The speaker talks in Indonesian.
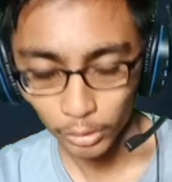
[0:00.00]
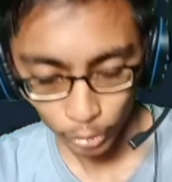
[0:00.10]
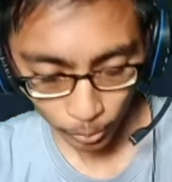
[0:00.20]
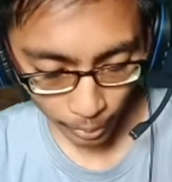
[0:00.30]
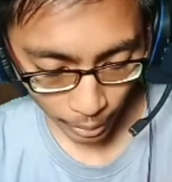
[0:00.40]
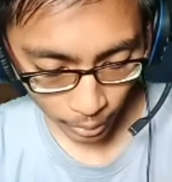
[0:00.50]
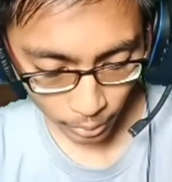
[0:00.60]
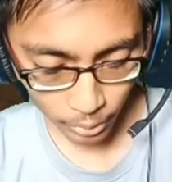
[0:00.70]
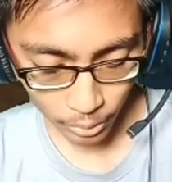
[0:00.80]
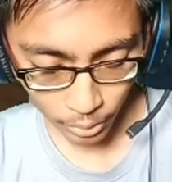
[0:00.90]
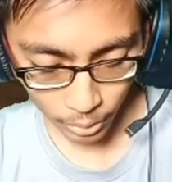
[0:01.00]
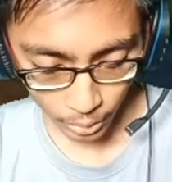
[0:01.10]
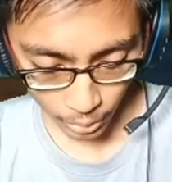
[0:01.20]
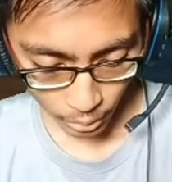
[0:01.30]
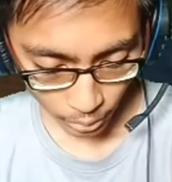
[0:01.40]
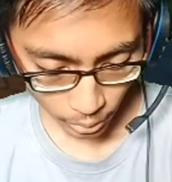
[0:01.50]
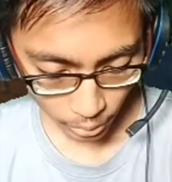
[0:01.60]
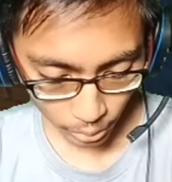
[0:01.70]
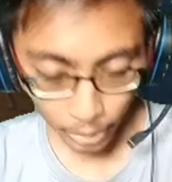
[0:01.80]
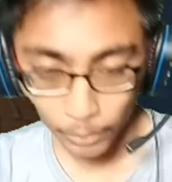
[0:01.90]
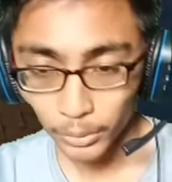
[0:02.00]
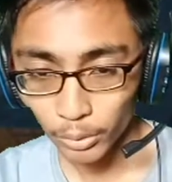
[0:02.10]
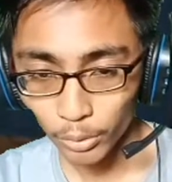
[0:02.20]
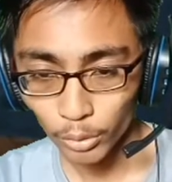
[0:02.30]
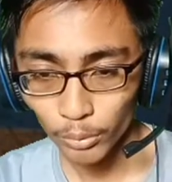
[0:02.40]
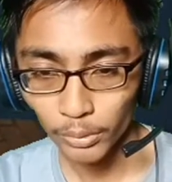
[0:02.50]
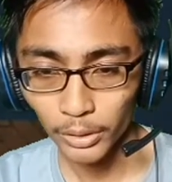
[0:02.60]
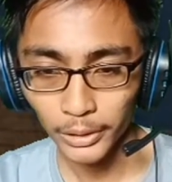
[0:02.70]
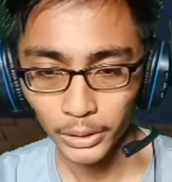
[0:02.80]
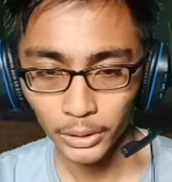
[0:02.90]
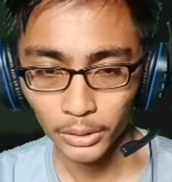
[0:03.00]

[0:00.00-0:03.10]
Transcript: coba ya uh, satu dulu guys